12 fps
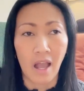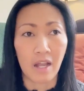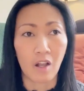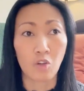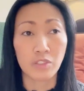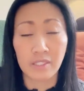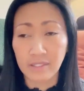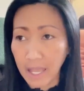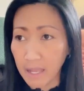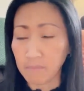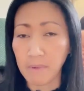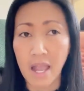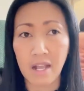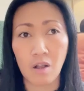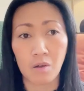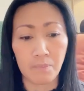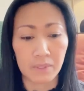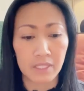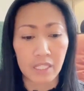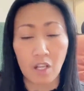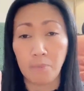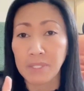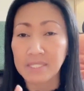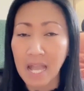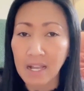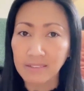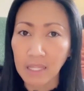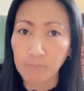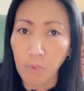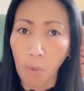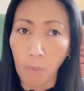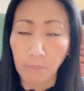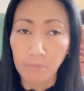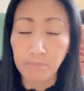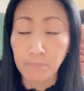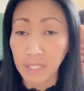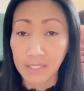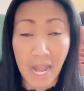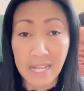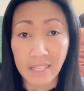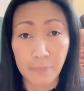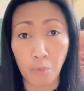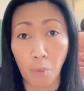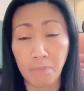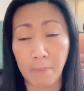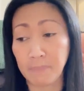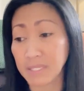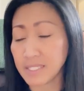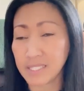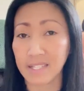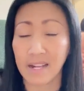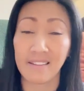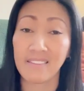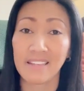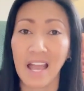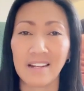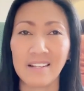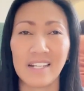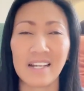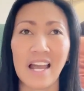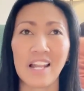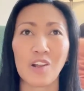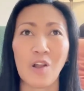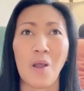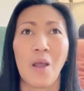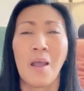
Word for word: เขาจะเก่งมากเขาบางทีก็เป็นช่างตัดผม เปิดร้านตัดผมแบบเป็นจิตจลักษณะเลยนะคะ แล้วก็